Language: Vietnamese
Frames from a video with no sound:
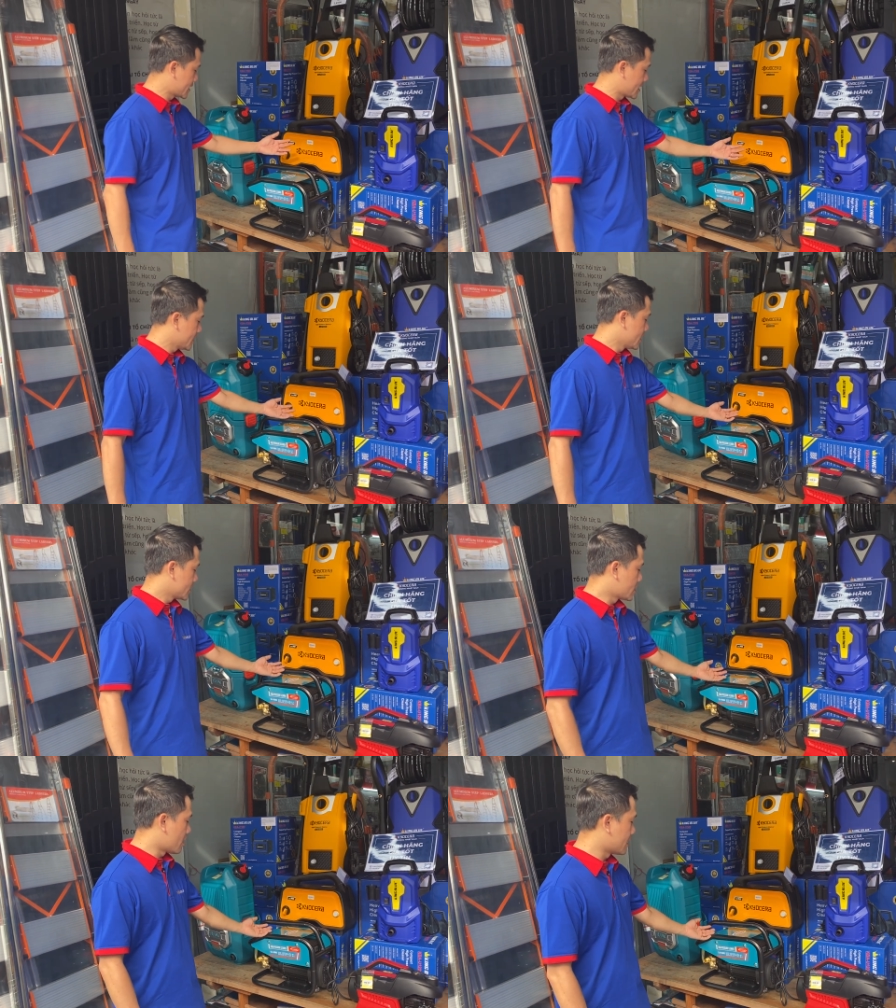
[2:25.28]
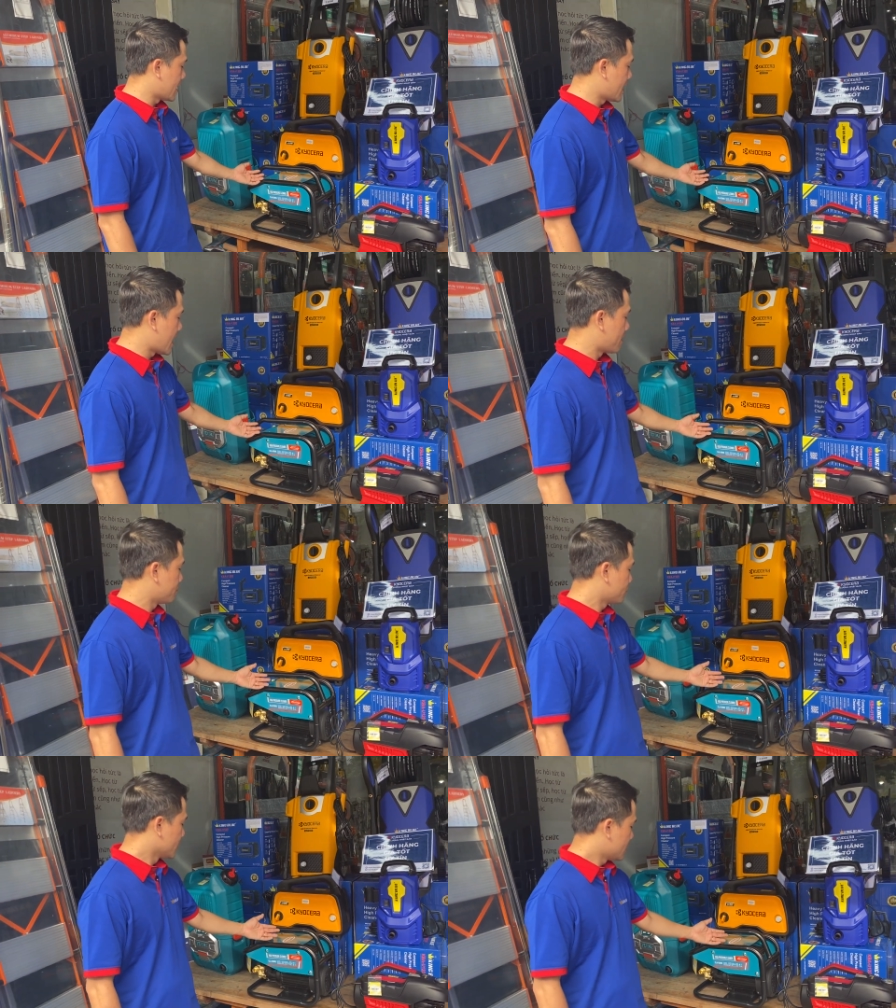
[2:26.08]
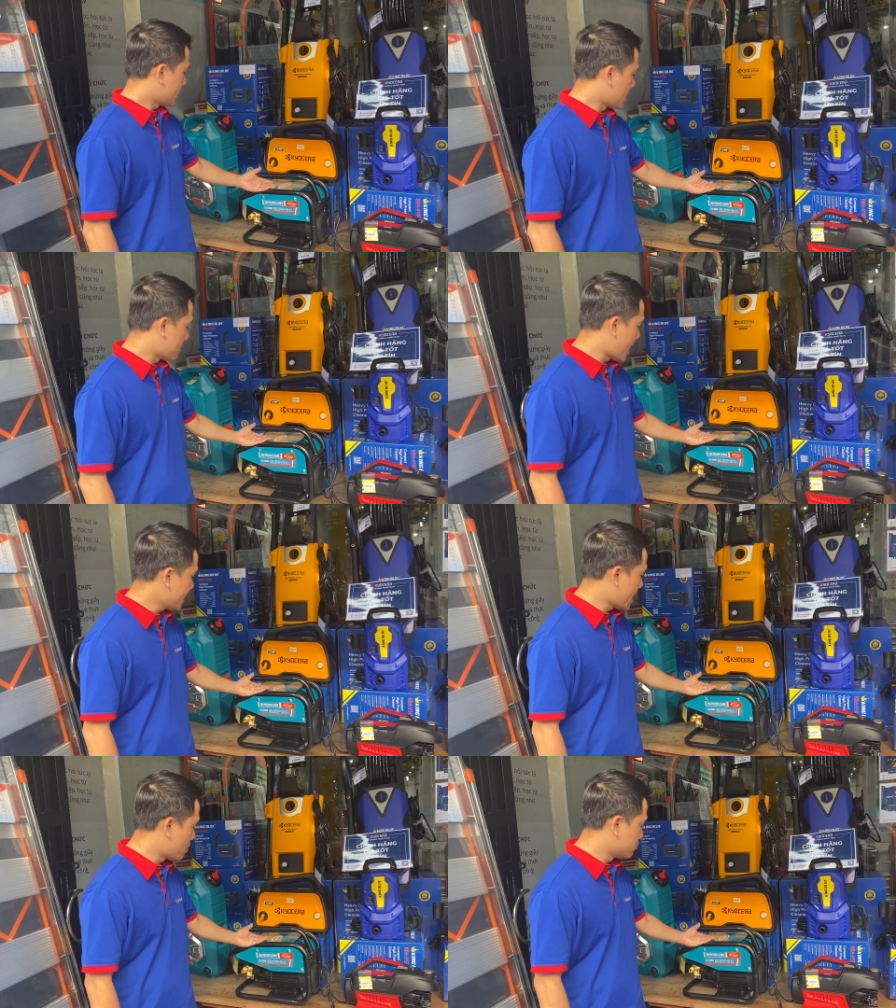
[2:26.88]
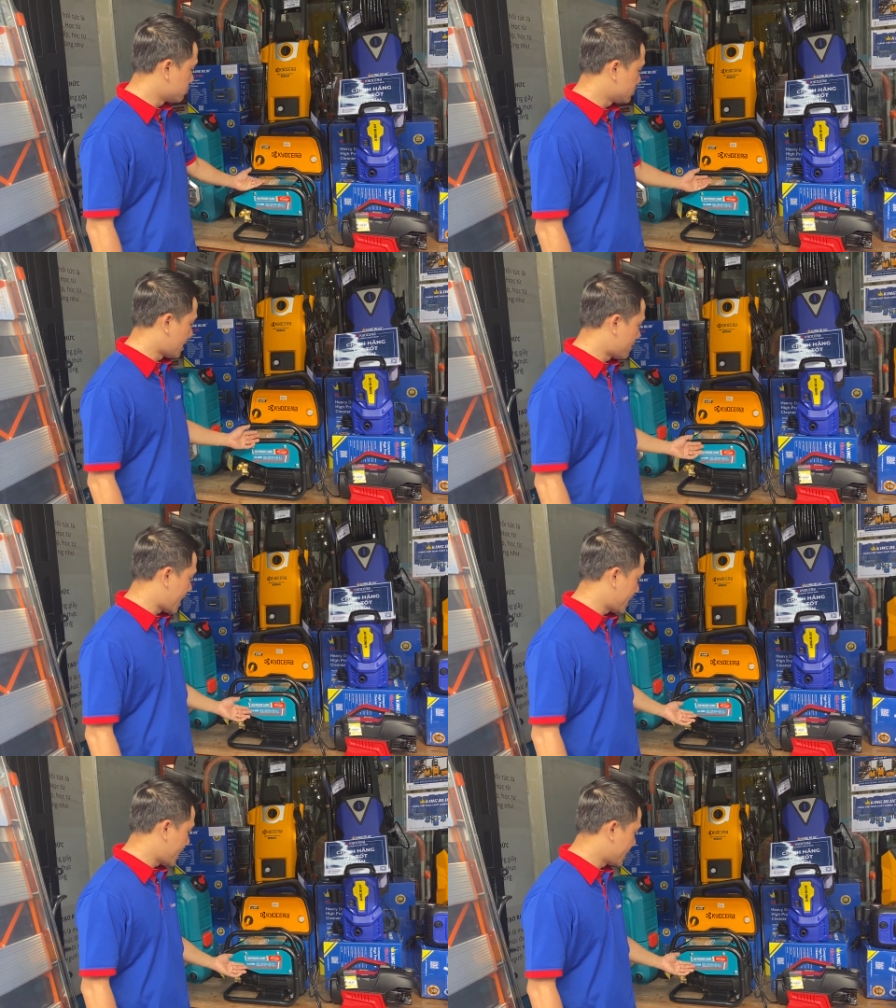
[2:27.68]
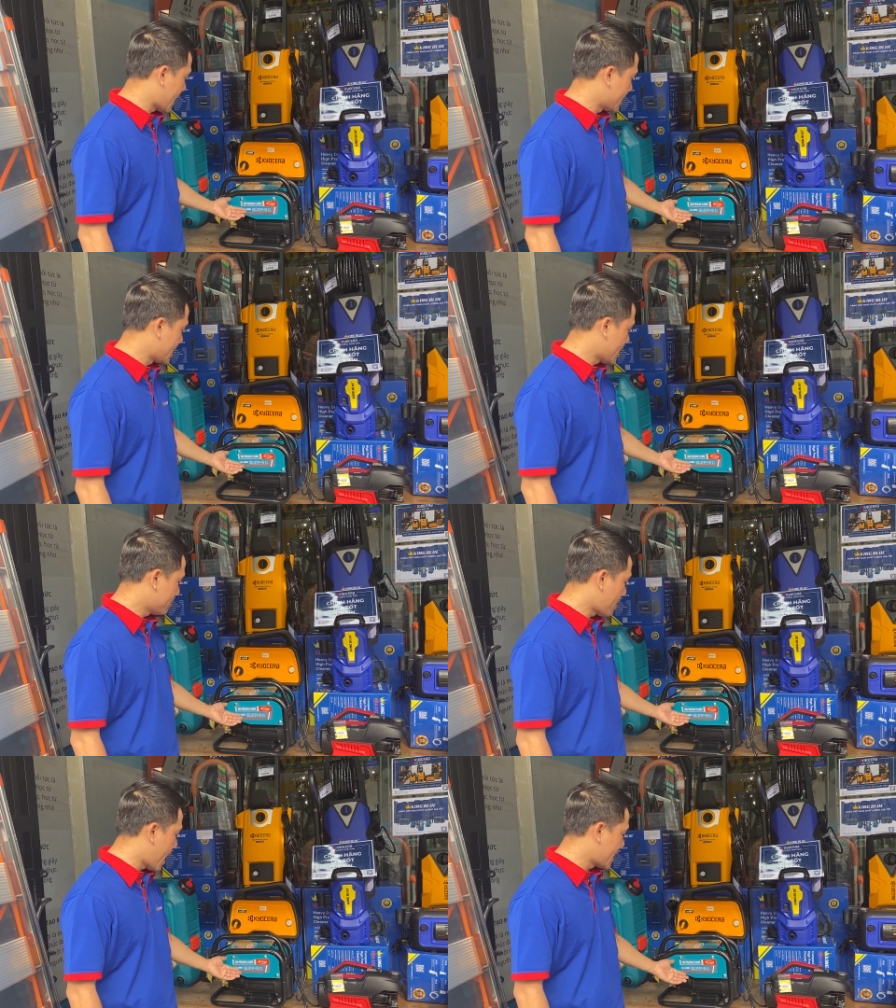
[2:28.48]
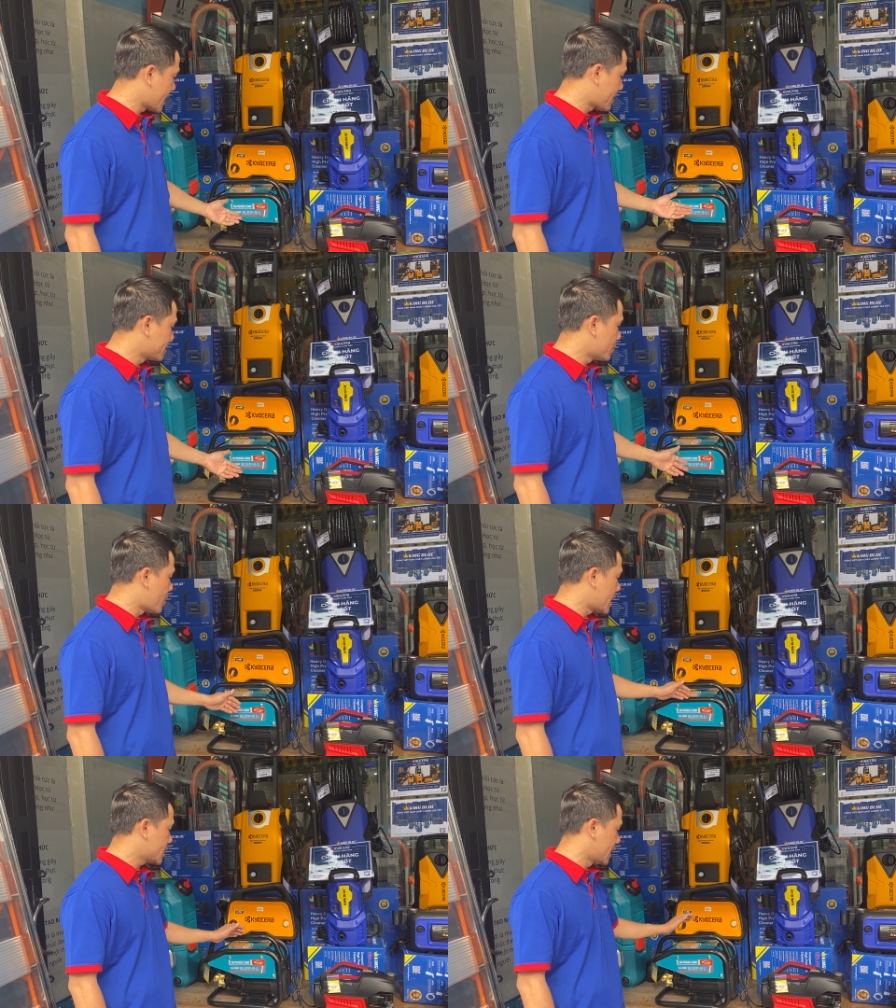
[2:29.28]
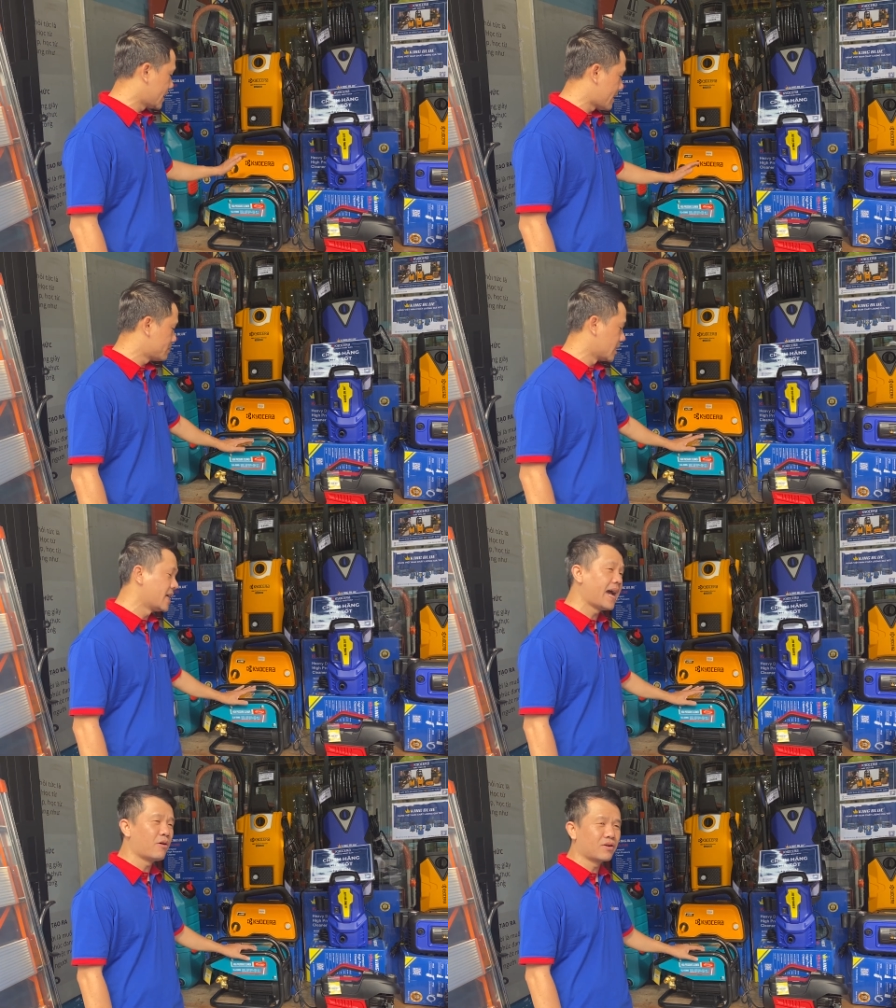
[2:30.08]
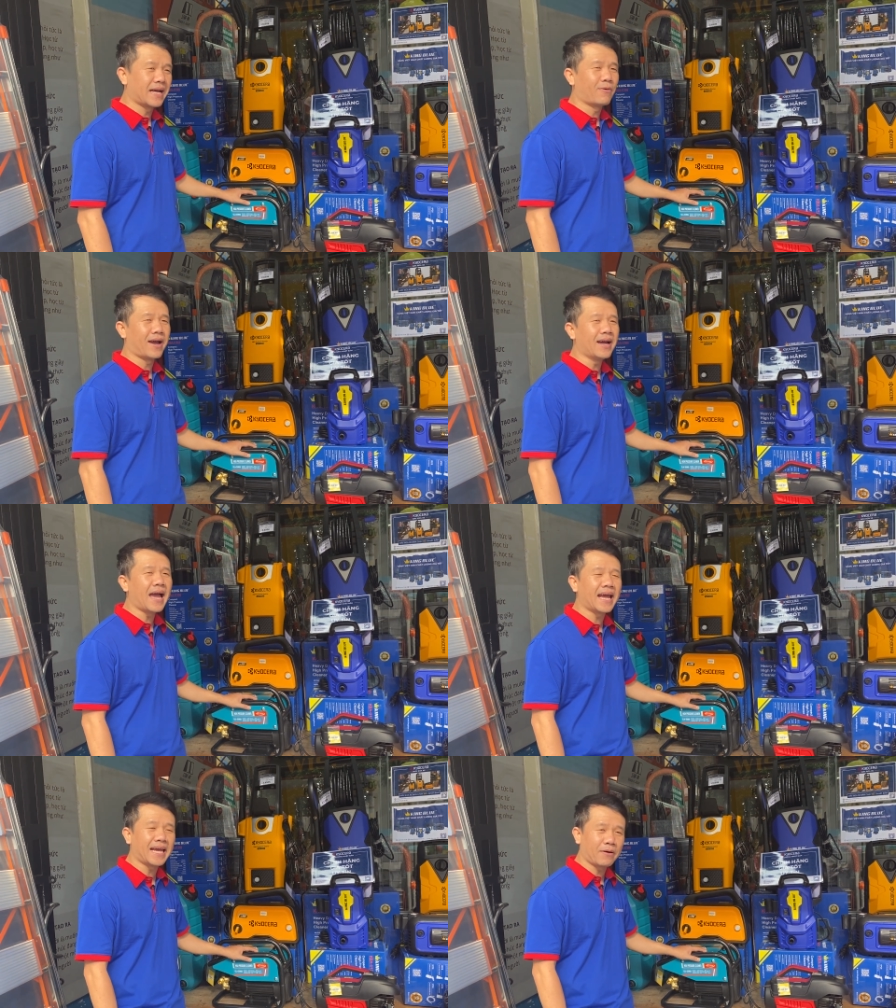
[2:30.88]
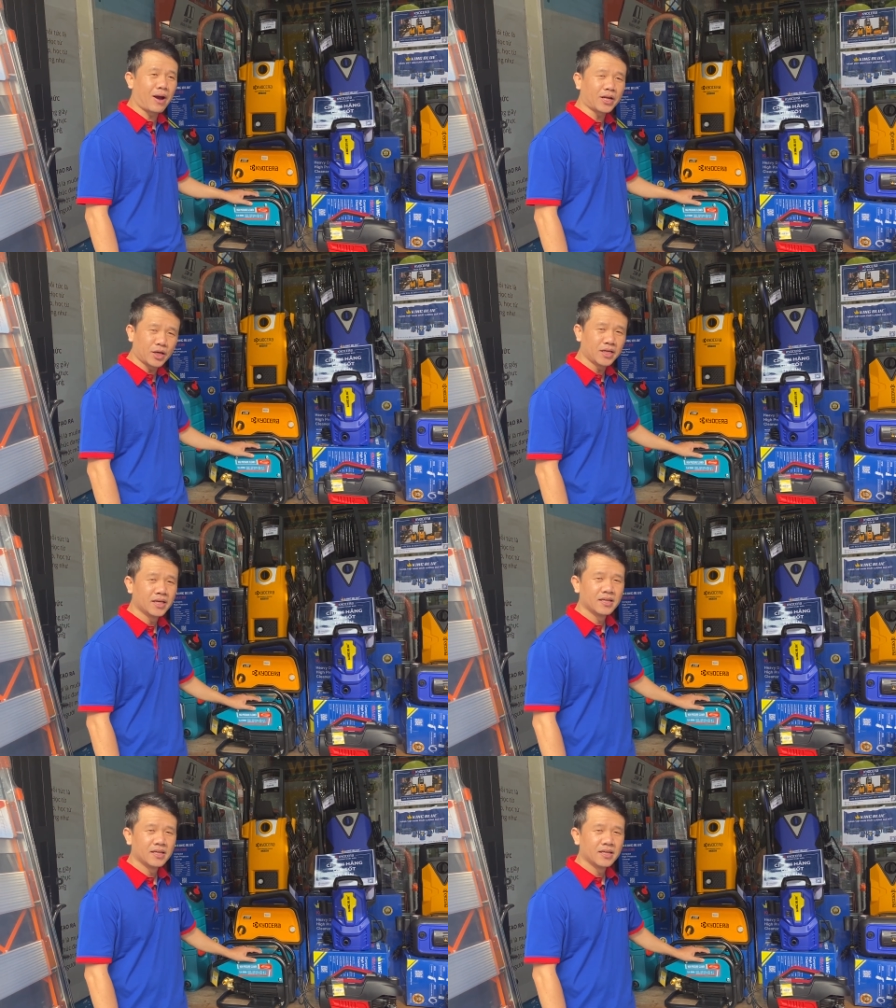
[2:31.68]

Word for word: này con này làm à, máy dòng dòng hạng hạng nặng nha ba 3.500W thì anh em trừ hao con này khoảng hai ngàn w thôi